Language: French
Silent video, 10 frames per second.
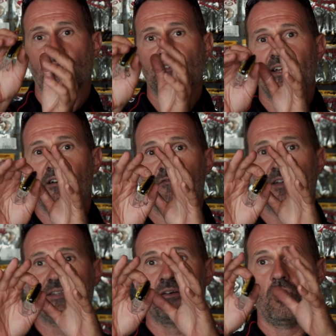Vous allez en
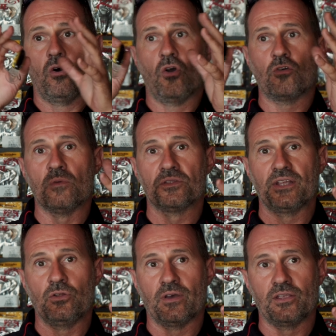fait
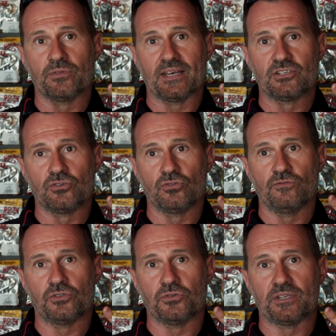augmenter le rayon d'action de
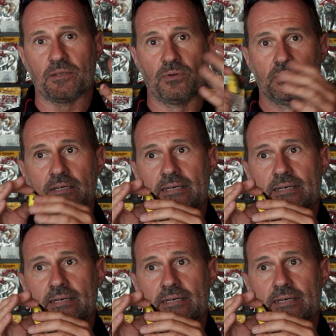votre triple.